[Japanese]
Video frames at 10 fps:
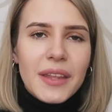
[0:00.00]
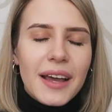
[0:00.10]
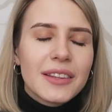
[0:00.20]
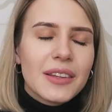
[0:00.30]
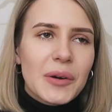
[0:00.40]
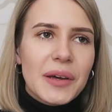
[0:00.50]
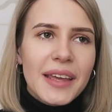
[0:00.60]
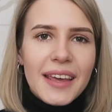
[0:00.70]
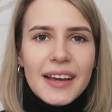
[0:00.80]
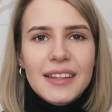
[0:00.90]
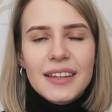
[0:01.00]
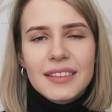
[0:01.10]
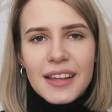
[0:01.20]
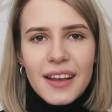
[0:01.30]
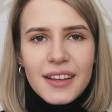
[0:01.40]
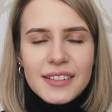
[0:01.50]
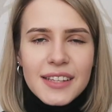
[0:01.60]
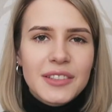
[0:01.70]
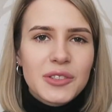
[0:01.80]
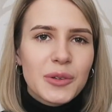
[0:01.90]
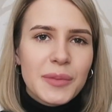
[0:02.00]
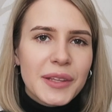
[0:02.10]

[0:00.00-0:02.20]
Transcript: あと映画だったら三丁